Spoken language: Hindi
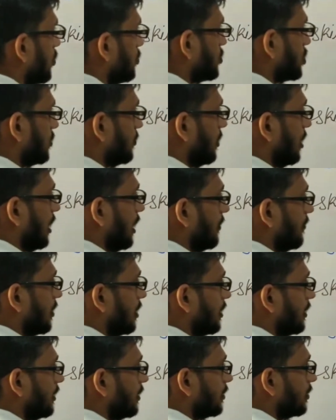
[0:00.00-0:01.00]
ऑप्शन मिलने
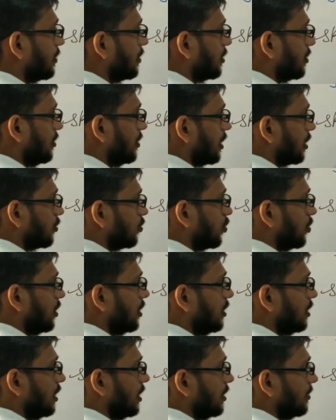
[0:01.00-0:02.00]
वाले या तो
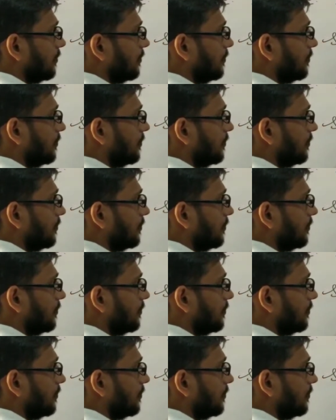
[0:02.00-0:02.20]
हिंदी